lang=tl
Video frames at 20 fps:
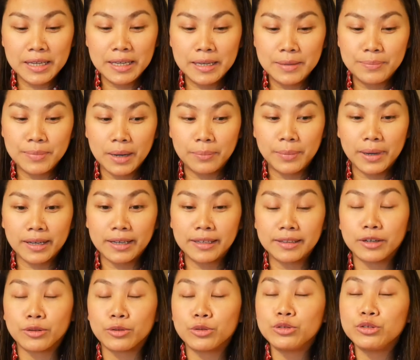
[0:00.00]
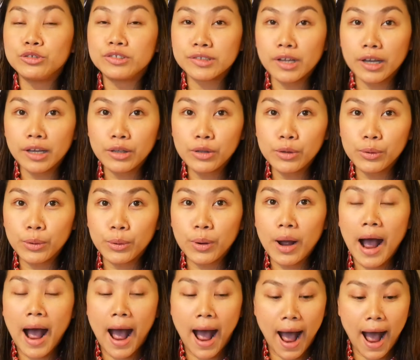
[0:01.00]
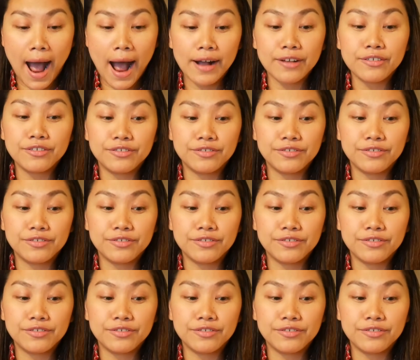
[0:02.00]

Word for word: ipapakita ko nyo sa inyo ang